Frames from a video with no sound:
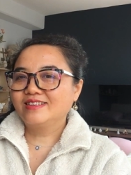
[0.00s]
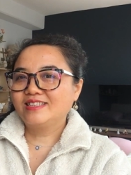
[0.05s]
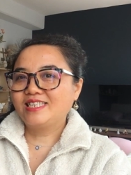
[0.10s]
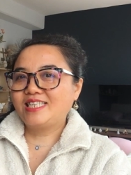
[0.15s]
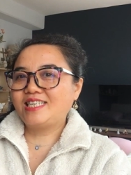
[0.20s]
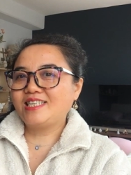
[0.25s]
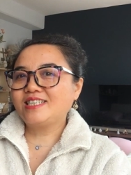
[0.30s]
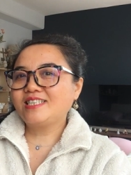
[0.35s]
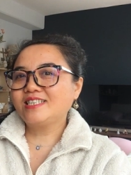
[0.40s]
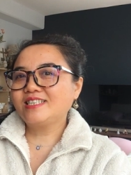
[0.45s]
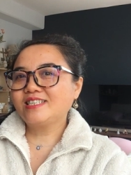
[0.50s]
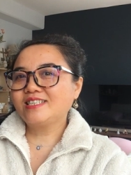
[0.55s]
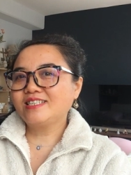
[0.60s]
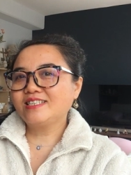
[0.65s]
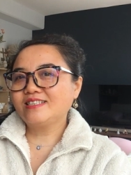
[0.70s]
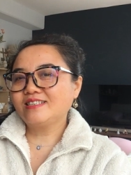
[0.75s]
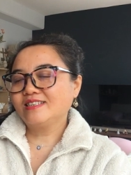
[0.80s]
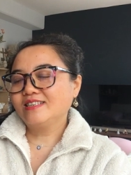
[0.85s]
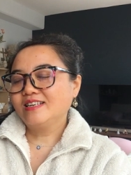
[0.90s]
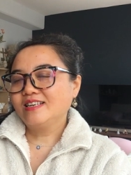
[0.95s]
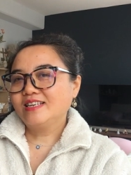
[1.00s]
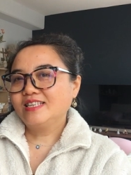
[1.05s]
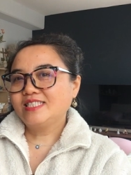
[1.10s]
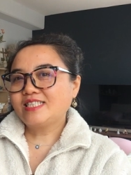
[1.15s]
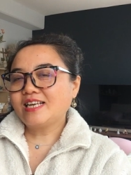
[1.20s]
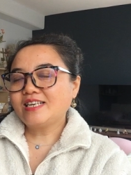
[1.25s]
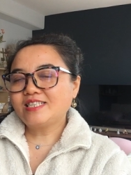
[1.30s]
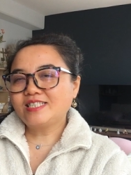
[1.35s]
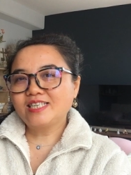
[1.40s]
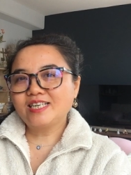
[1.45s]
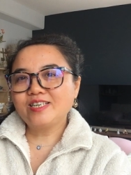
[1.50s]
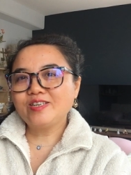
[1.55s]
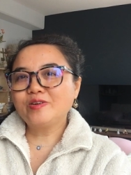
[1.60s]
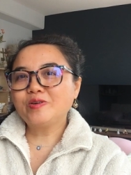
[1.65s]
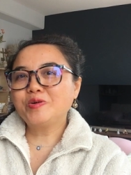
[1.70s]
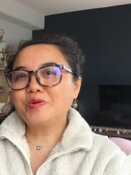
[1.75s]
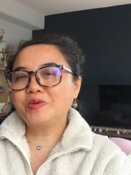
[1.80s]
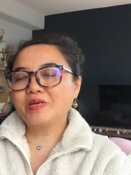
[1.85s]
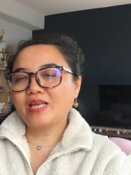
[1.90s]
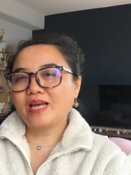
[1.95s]
其实是在蛇
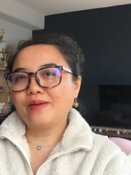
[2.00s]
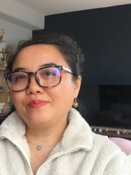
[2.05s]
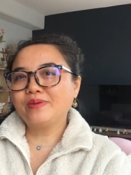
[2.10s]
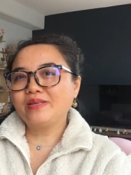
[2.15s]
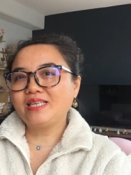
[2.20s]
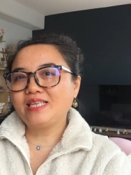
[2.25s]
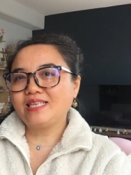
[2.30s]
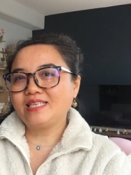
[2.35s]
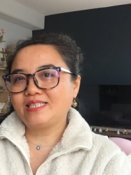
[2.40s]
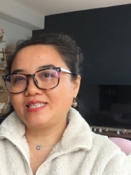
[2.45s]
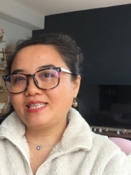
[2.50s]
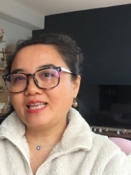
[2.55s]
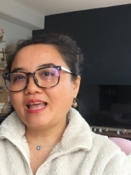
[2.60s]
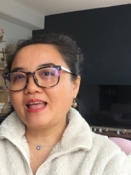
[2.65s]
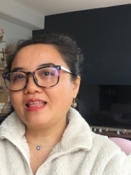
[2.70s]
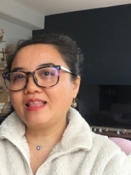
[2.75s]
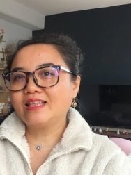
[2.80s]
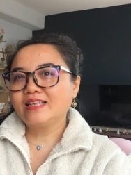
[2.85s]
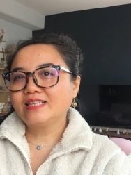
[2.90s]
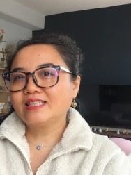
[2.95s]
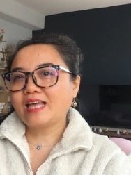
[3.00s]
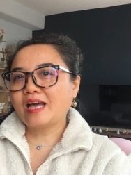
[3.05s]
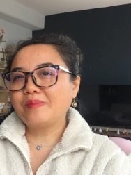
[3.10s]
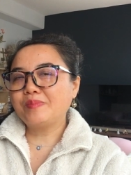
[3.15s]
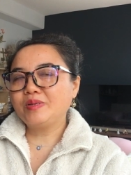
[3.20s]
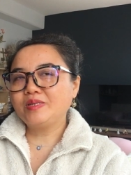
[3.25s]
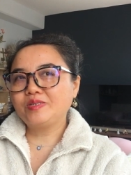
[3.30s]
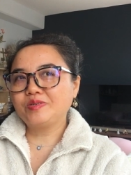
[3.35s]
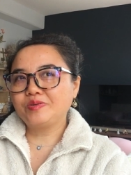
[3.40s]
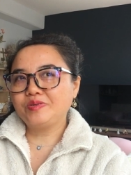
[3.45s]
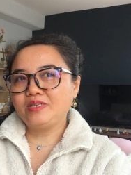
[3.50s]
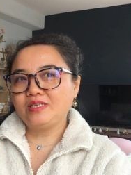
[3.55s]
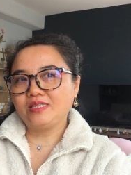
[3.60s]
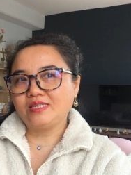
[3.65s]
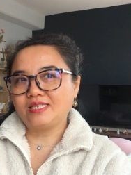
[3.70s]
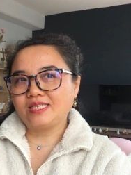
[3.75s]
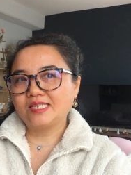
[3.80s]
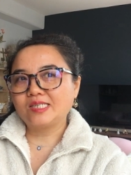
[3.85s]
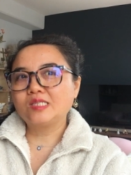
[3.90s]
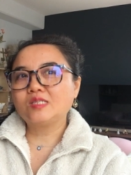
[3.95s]
诱惑他们以先，他们就已
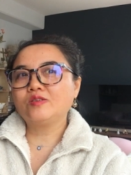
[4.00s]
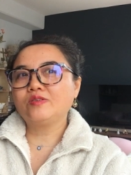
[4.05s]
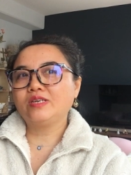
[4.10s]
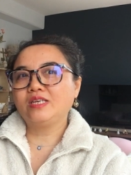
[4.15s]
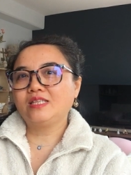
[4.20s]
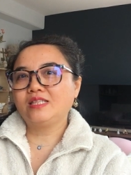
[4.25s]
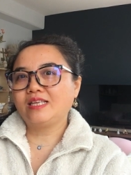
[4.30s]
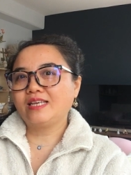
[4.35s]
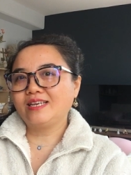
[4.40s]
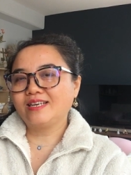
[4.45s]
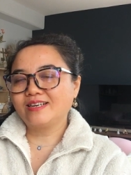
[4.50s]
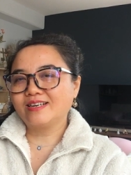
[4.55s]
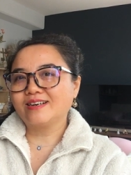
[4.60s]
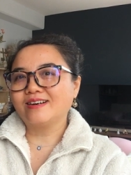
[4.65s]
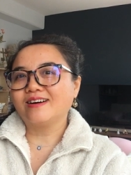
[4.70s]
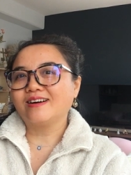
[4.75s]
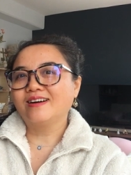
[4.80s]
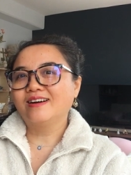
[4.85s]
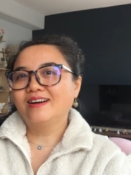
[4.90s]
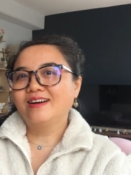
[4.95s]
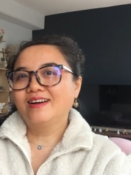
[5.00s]
经对那个